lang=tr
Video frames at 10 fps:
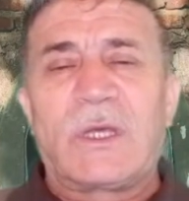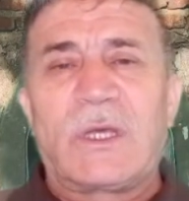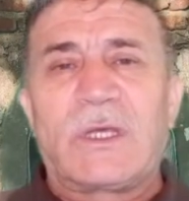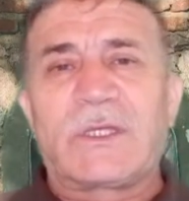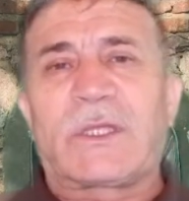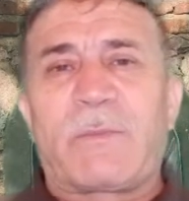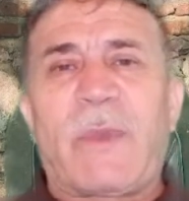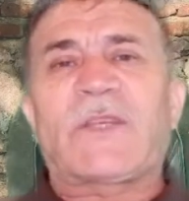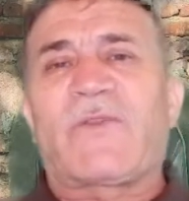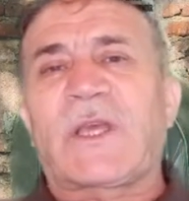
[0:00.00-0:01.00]
işte
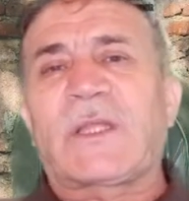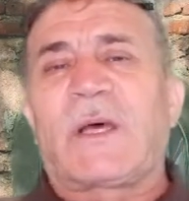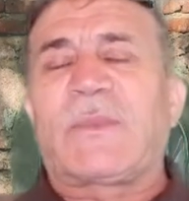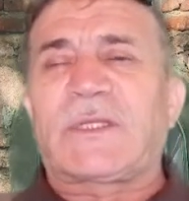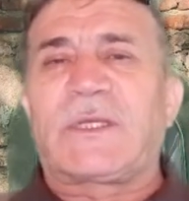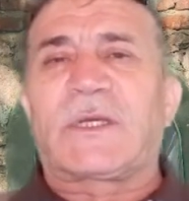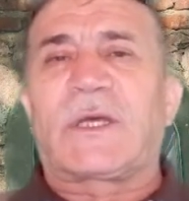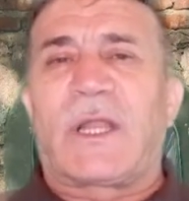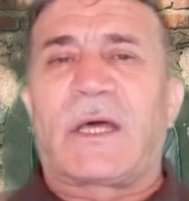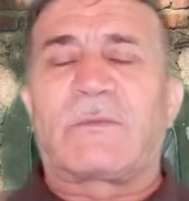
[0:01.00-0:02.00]
beş vakit namazını
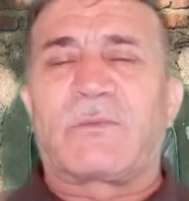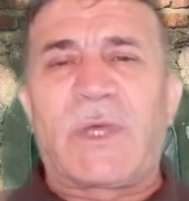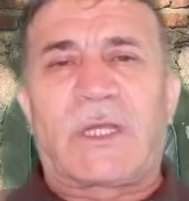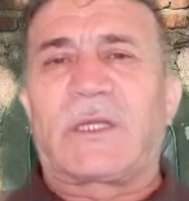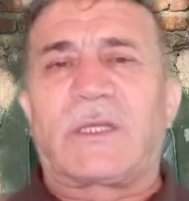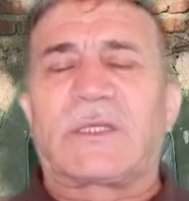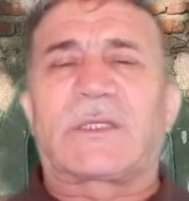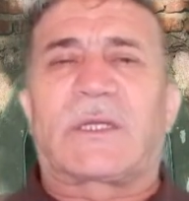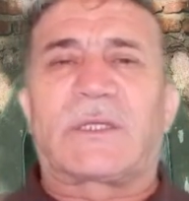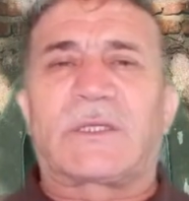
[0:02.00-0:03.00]
kılan bir
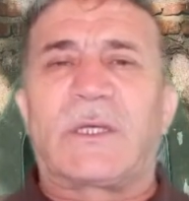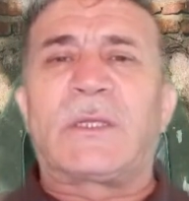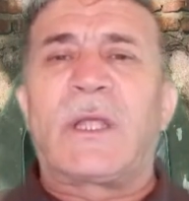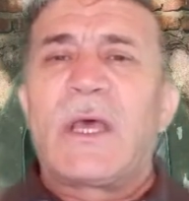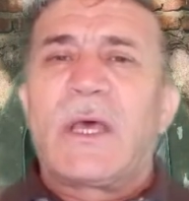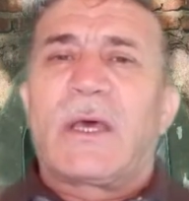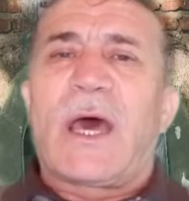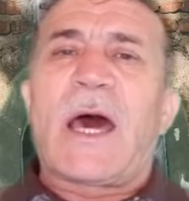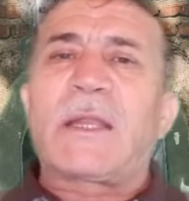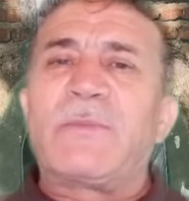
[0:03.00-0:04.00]
insan için
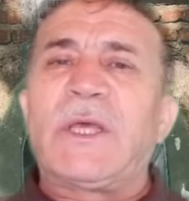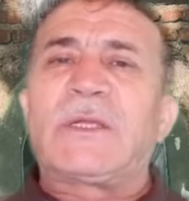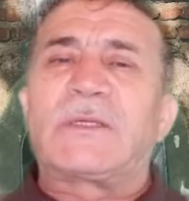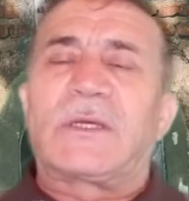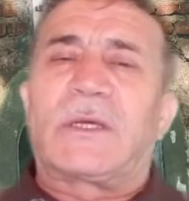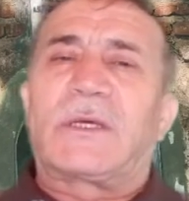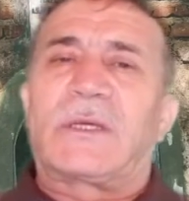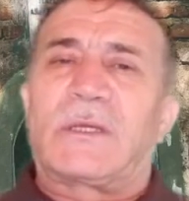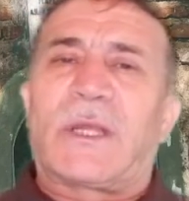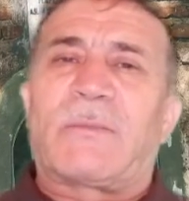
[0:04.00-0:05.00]
her bir
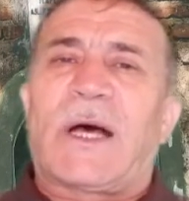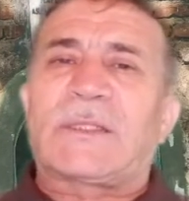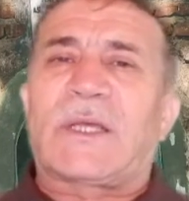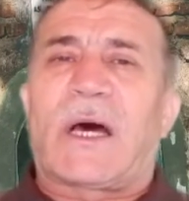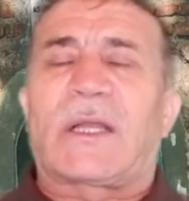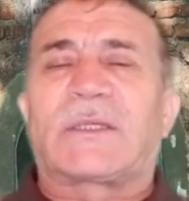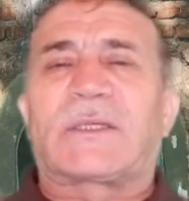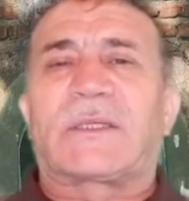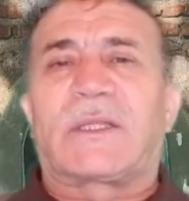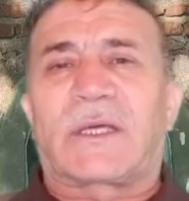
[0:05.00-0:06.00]
e, namaz
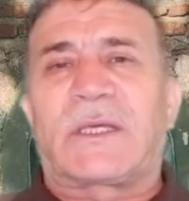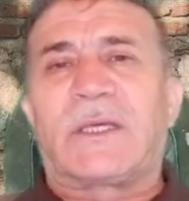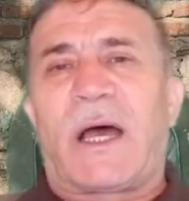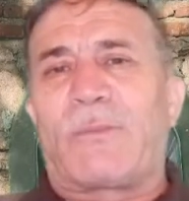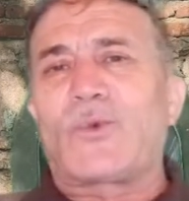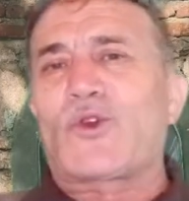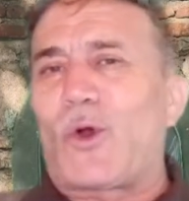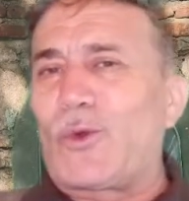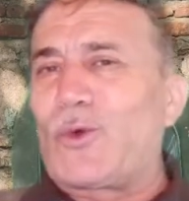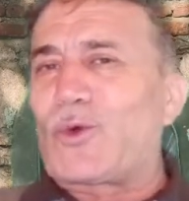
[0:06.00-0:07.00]
arasındaki yapmış
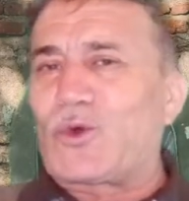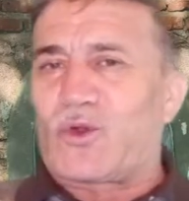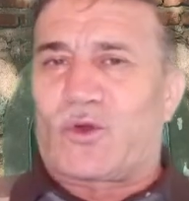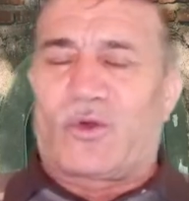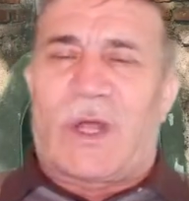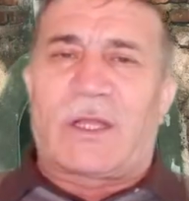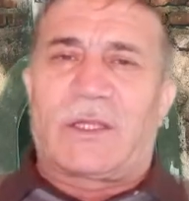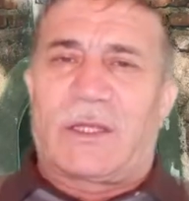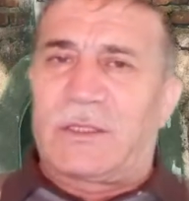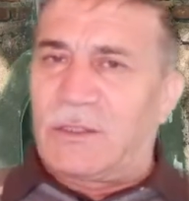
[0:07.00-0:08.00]
olduğu küçük
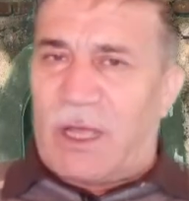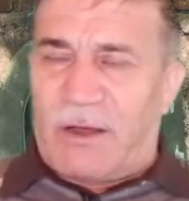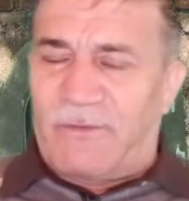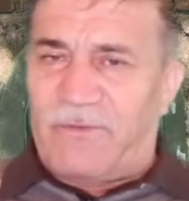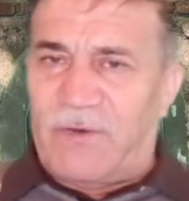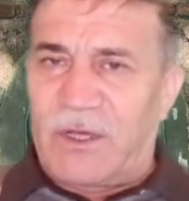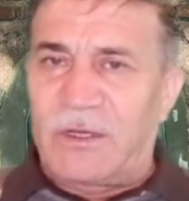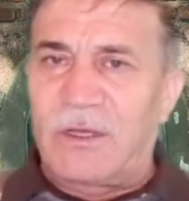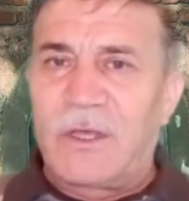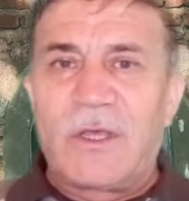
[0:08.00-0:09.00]
günahlarının affı
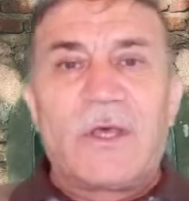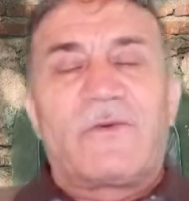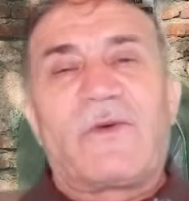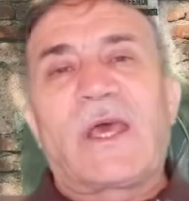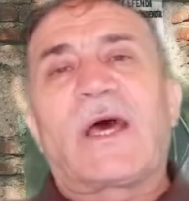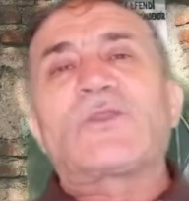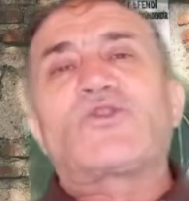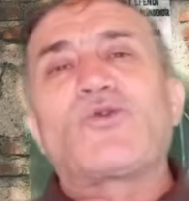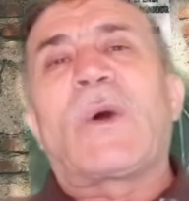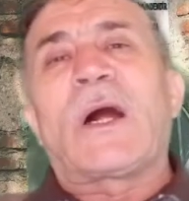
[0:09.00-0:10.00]
veya
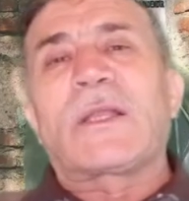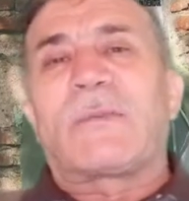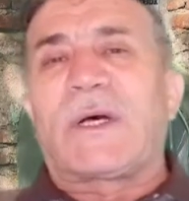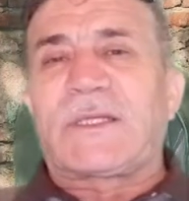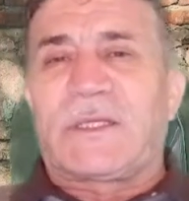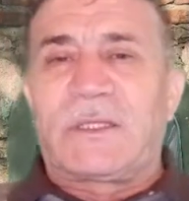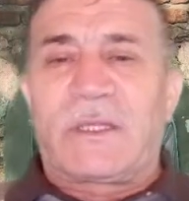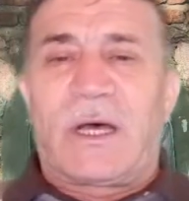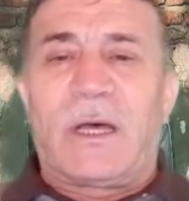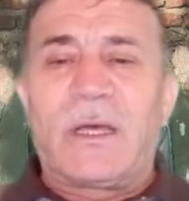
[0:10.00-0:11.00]
cuma
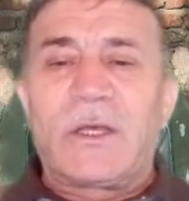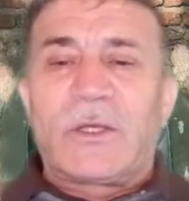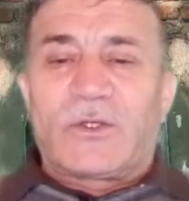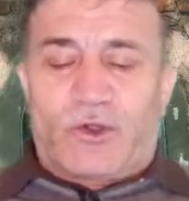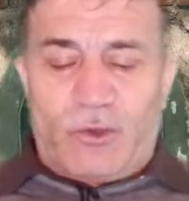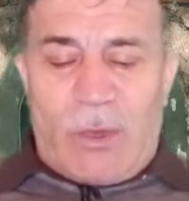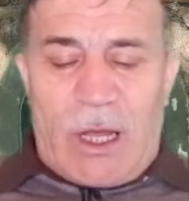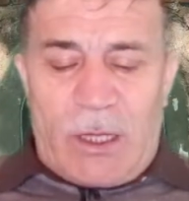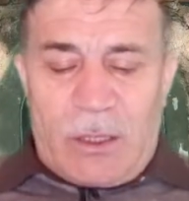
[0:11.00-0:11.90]
namazında cuma